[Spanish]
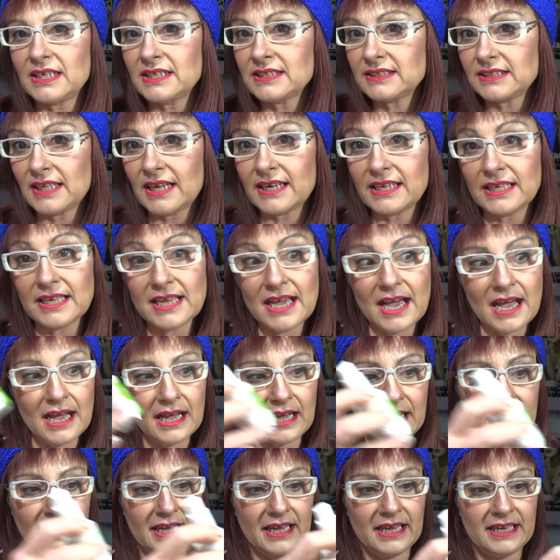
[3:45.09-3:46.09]

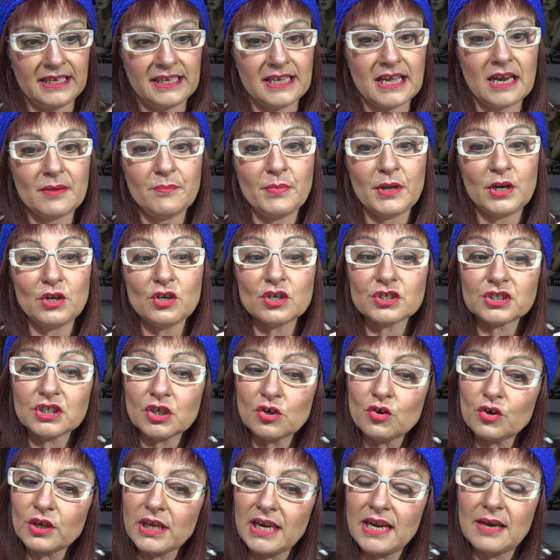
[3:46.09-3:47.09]
Estaría genial. Pero ya os
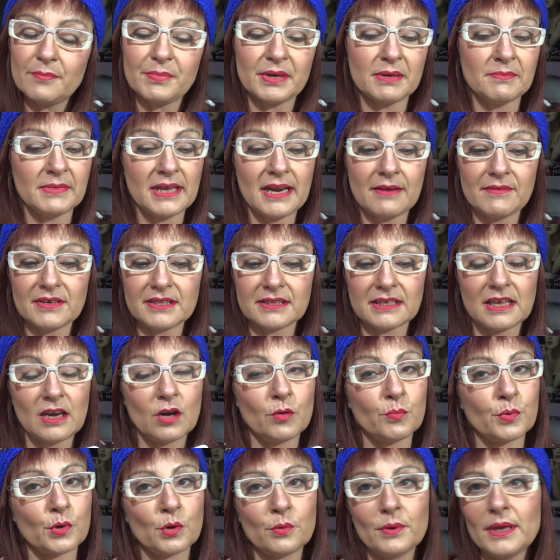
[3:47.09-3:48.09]
digo que la primera vez que
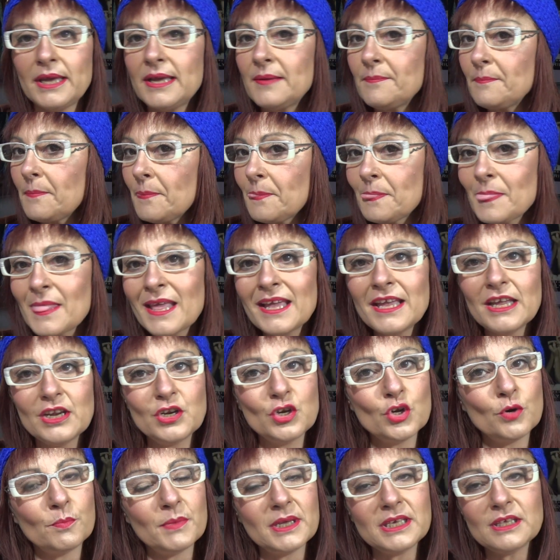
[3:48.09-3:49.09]
lo probé
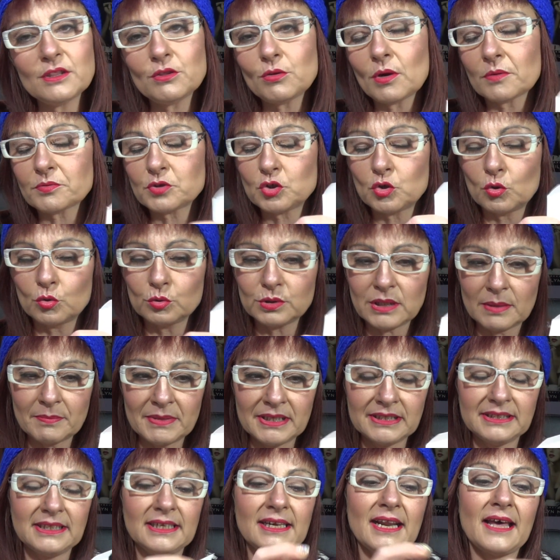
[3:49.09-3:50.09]
no me hizo
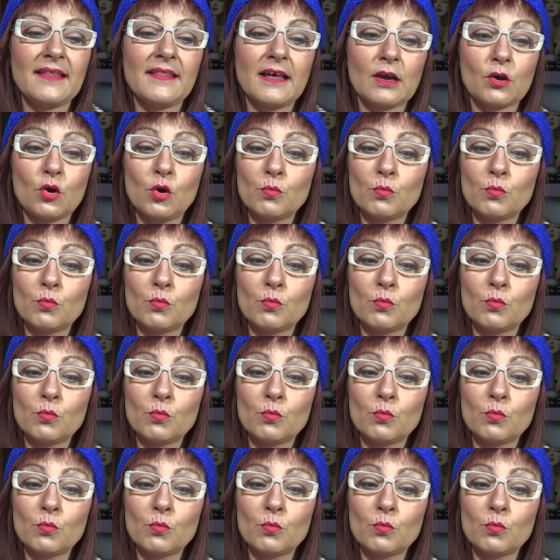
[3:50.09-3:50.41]
absolutamente nada.